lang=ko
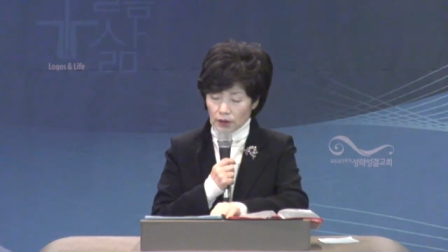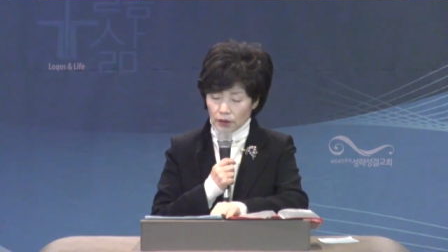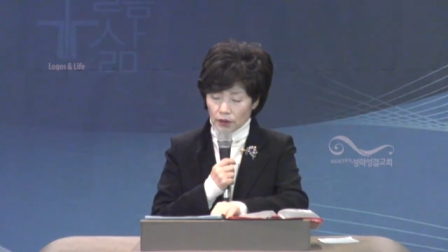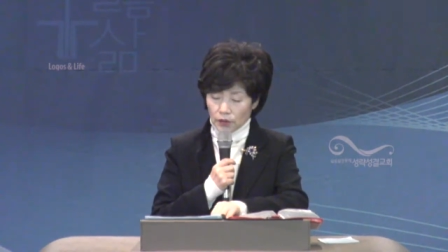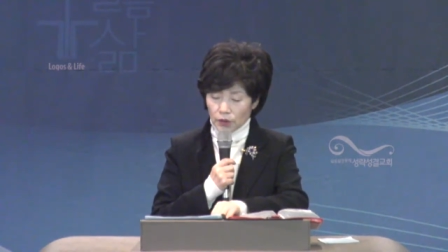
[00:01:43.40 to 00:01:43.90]

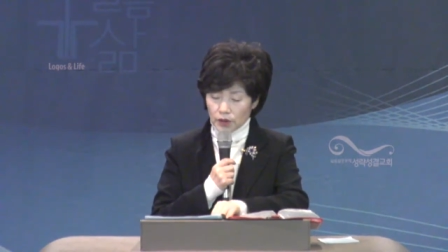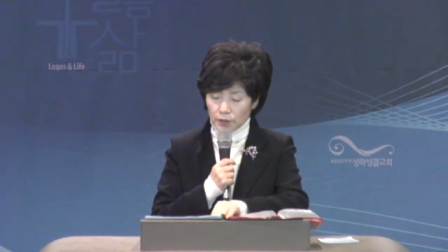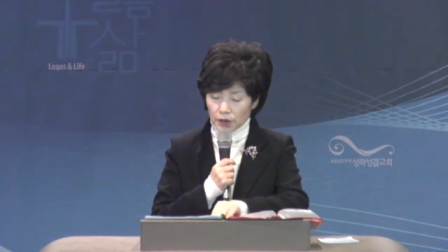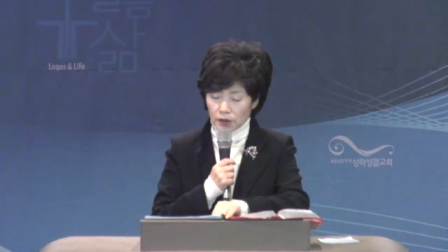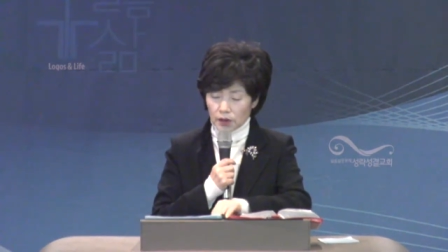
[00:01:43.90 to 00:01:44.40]
어,
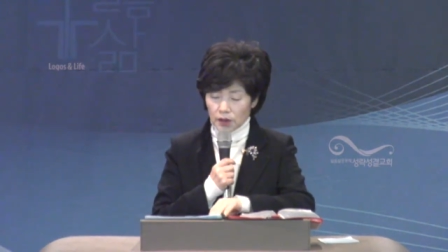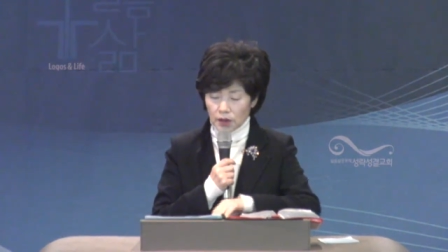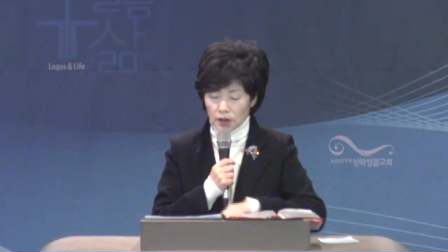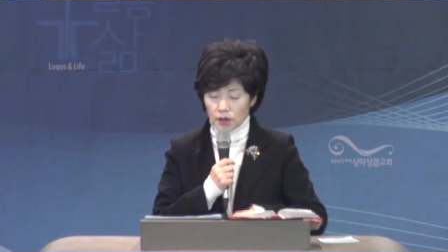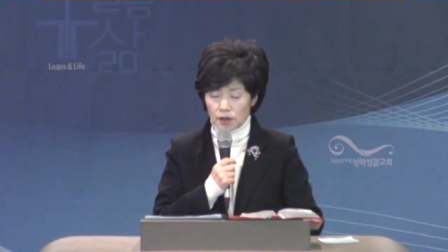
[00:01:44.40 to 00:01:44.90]
왜냐하면
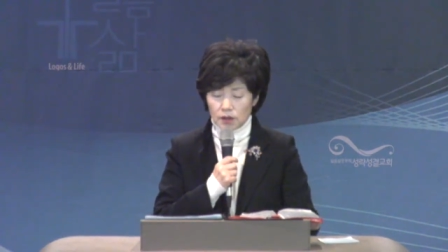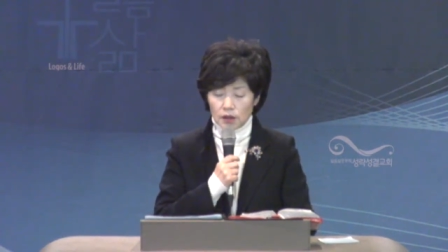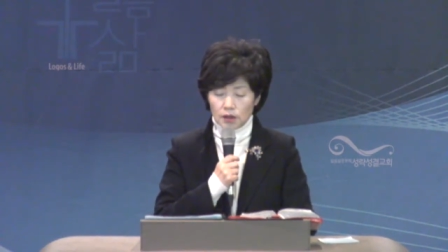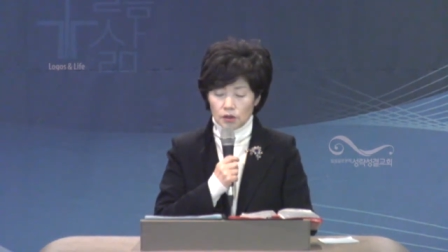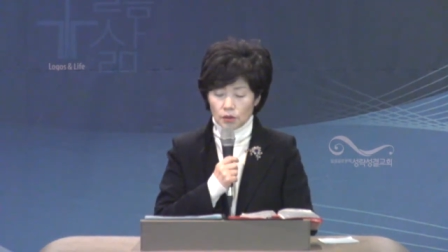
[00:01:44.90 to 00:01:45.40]
그들이 이
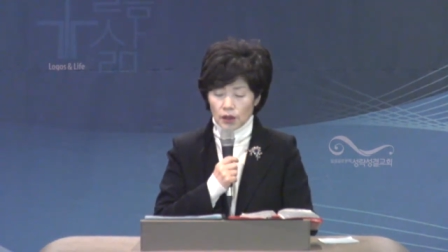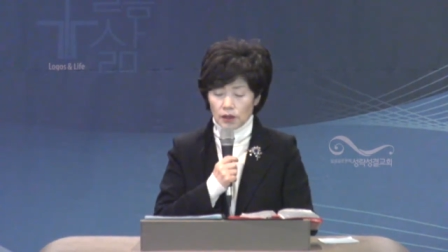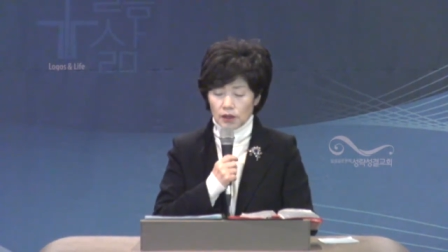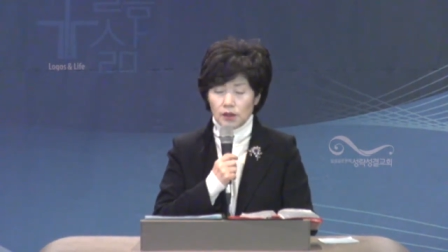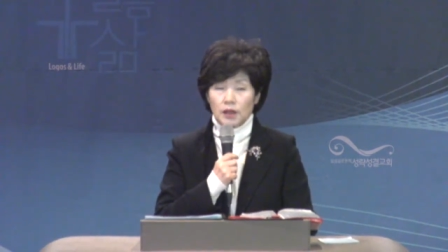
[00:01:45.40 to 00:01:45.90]
세상에서
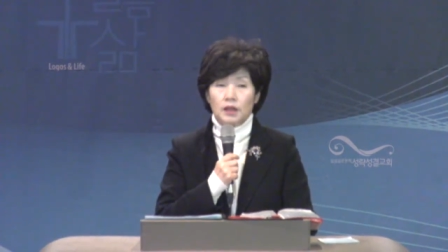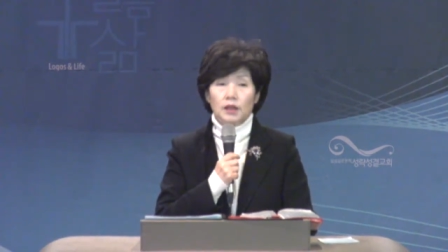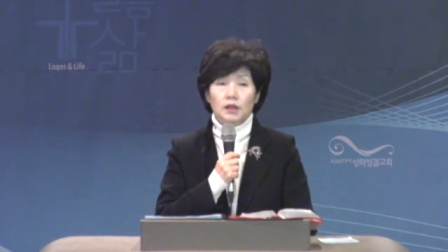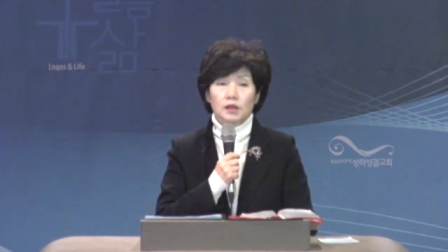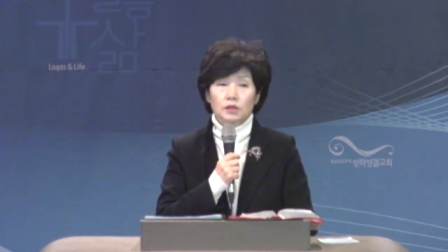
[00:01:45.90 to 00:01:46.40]
환란을
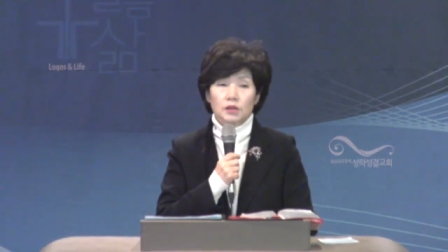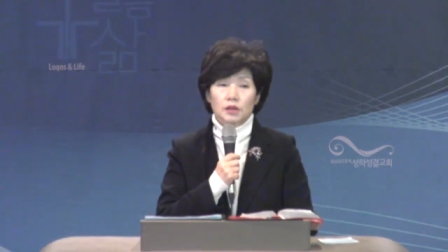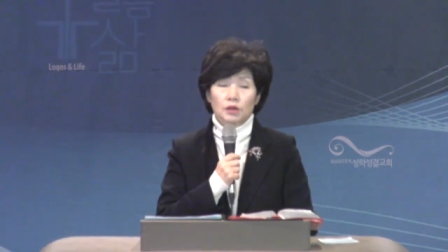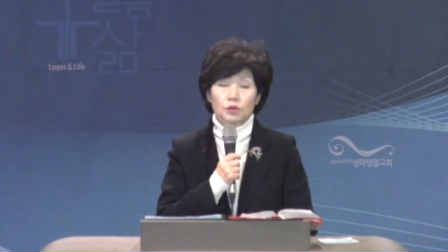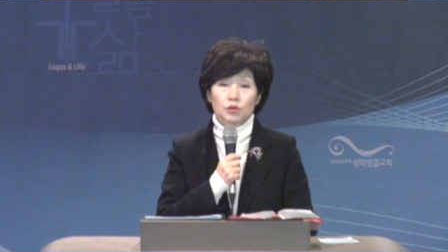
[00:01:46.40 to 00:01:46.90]
당하게 될
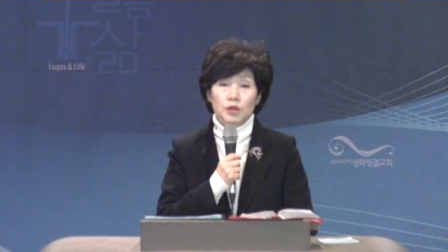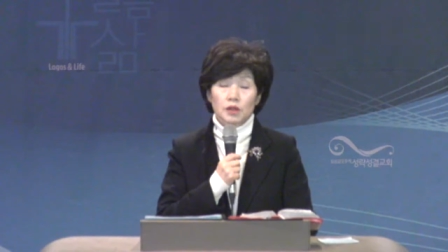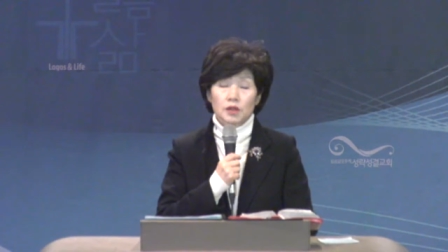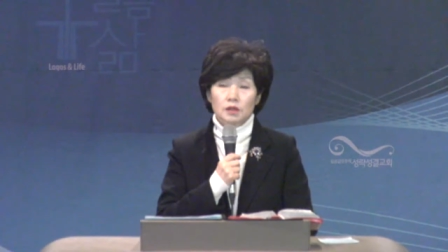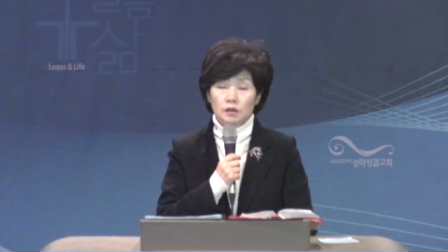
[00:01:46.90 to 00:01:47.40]
것이라고
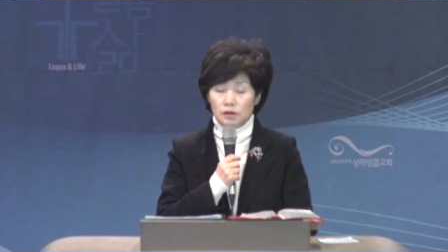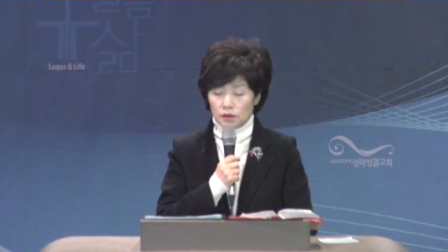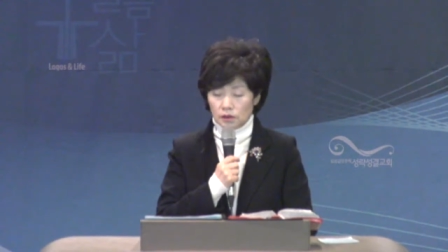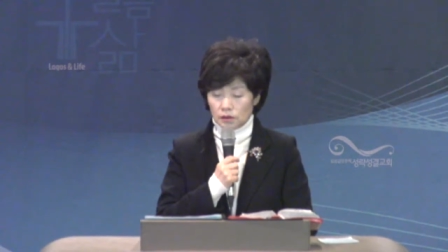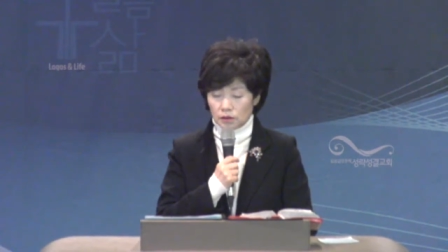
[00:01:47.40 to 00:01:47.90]
주님께서
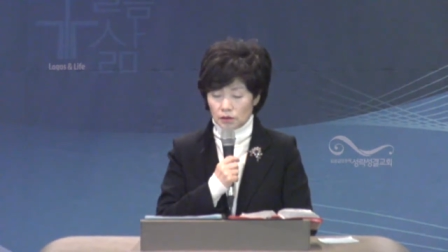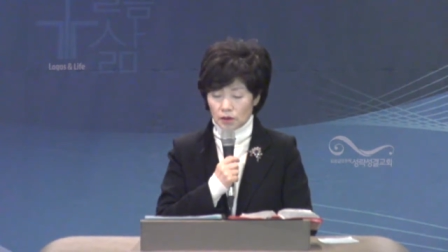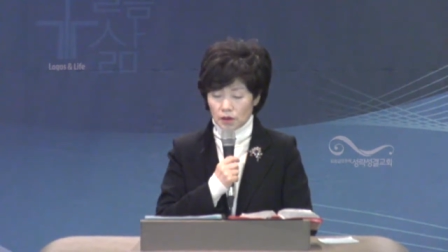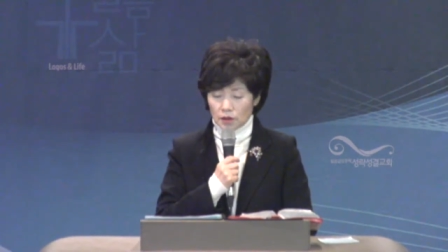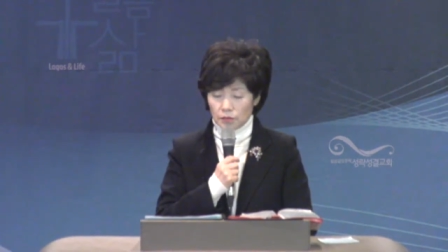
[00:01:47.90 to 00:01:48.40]
어,
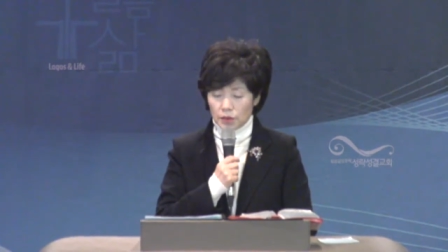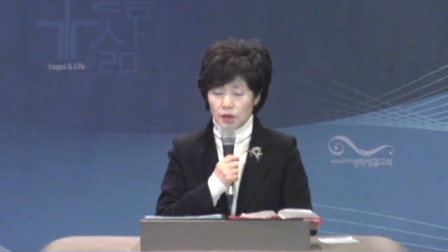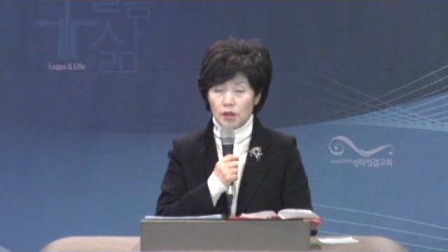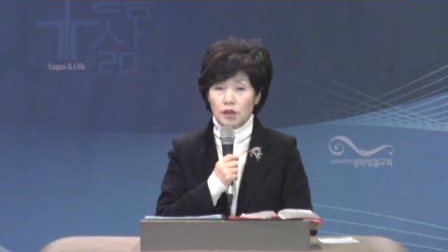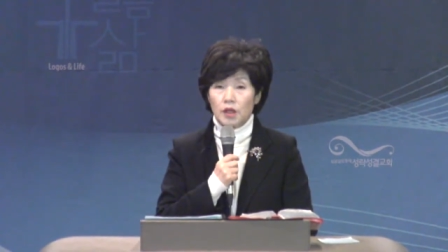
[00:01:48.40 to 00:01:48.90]

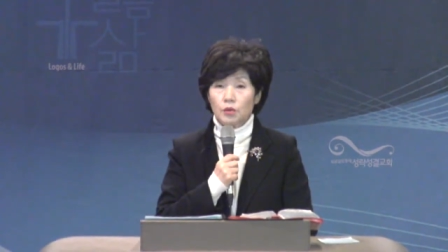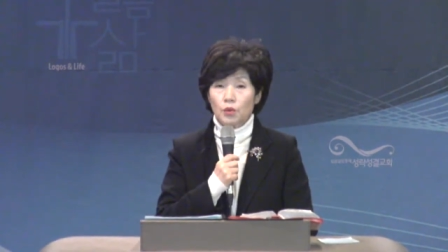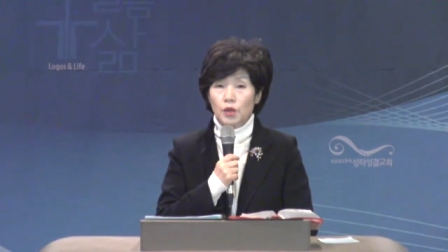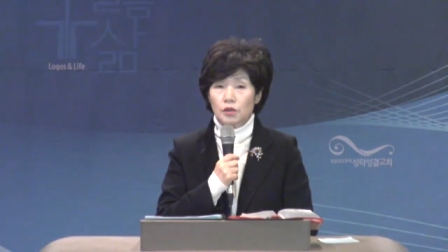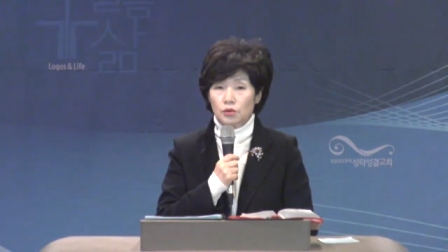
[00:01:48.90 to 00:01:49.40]
미리
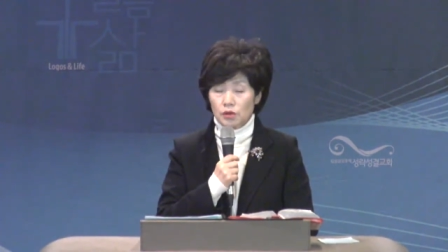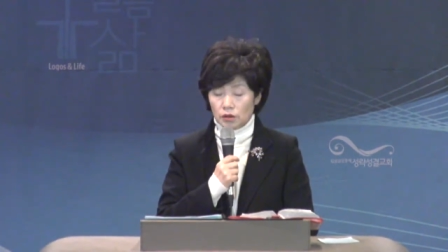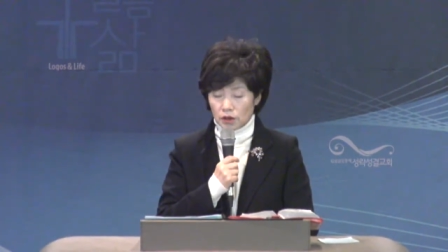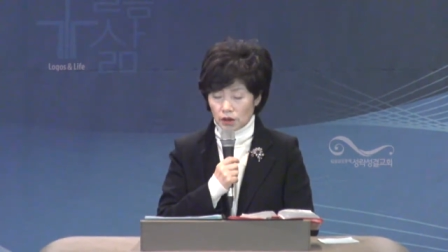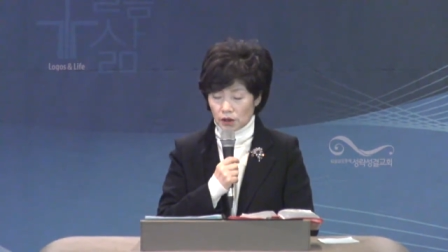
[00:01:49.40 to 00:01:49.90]
예고해
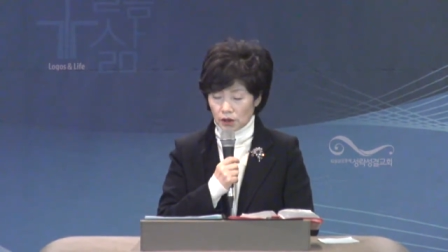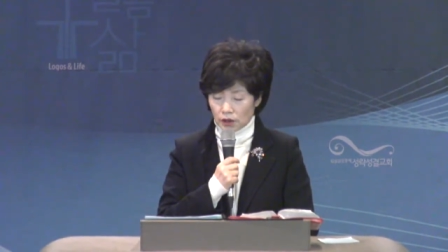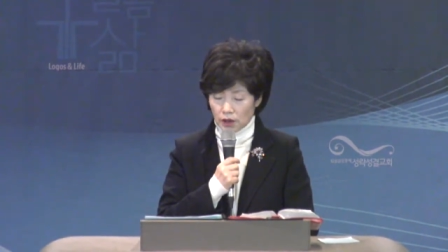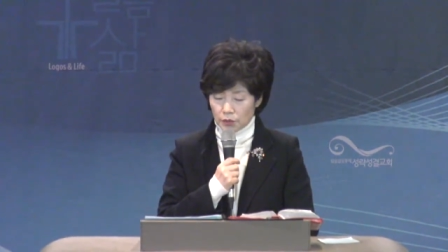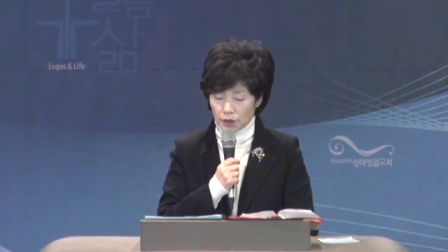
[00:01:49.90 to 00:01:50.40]
주셨기
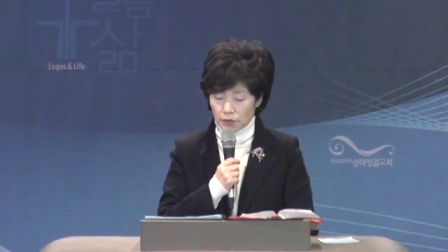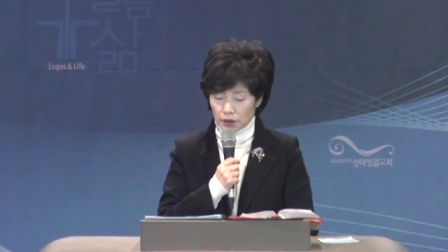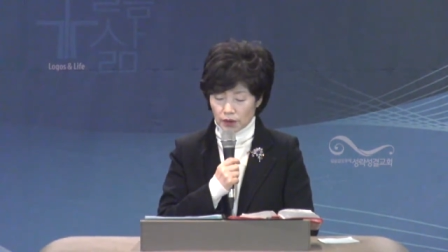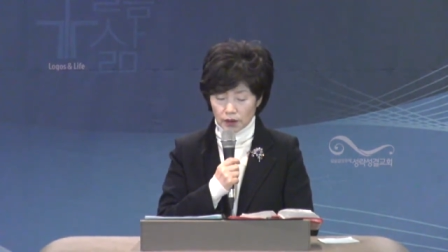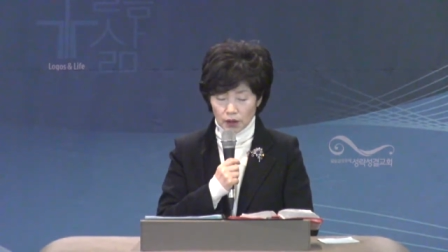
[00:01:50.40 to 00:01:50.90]

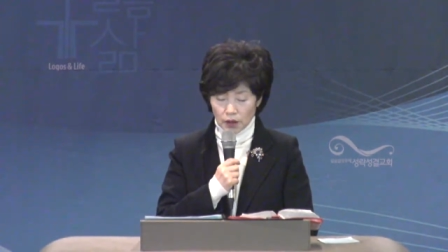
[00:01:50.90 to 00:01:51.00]
때문입니다.